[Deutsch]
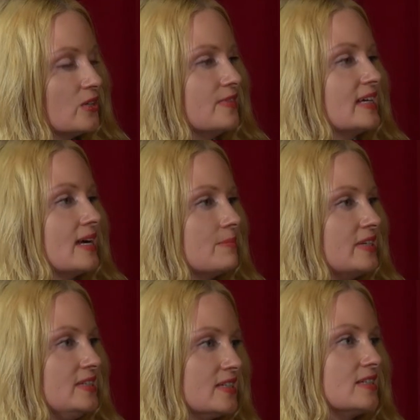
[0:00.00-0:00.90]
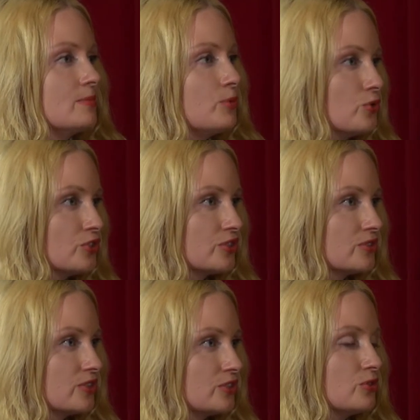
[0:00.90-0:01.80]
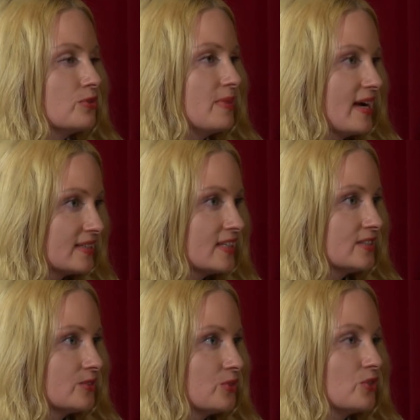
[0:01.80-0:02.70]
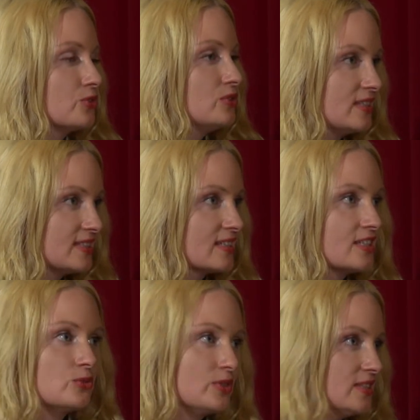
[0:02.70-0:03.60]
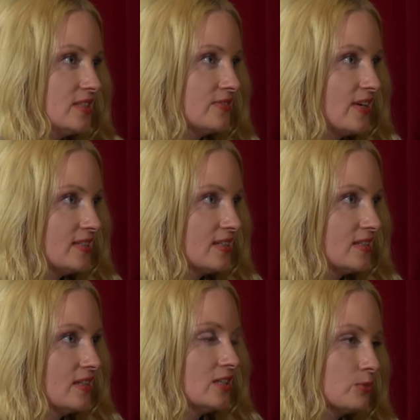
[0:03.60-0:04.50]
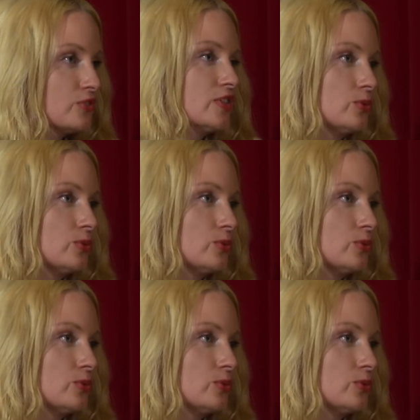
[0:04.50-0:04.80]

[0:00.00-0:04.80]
Und wann kam bei dir denn der Punkt, dass du gemerkt hast und auch zu dir gesagt hast, so geht es nicht weiter, ich muss was